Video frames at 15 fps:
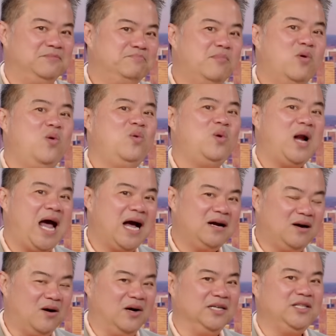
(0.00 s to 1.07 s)
mua ra
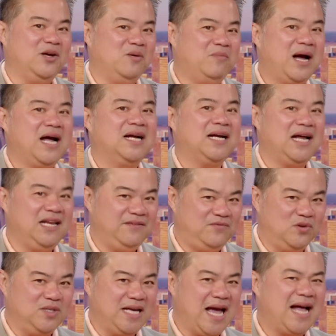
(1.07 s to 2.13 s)
khỏi tiểu bang
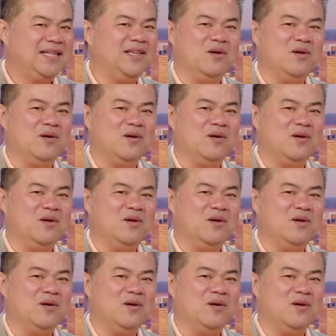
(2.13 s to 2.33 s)
California